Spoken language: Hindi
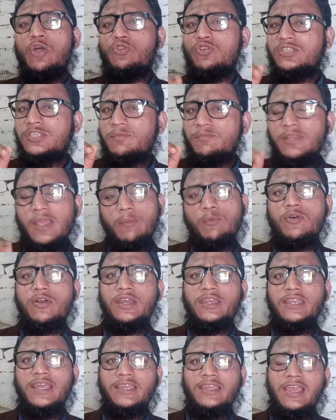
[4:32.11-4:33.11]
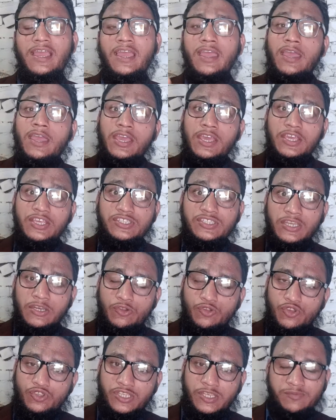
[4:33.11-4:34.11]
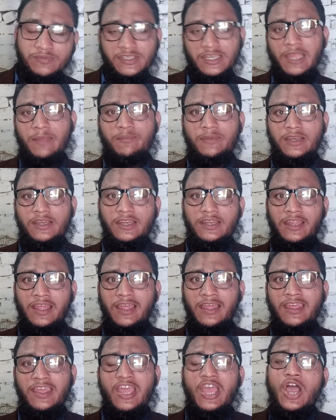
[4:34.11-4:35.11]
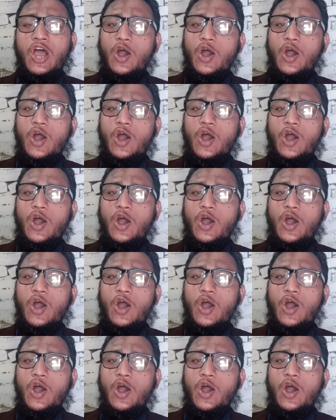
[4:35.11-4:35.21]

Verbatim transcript: तो सिंपली आपको करना क्या है इस चैनल को सब्सक्राइब कर लेना है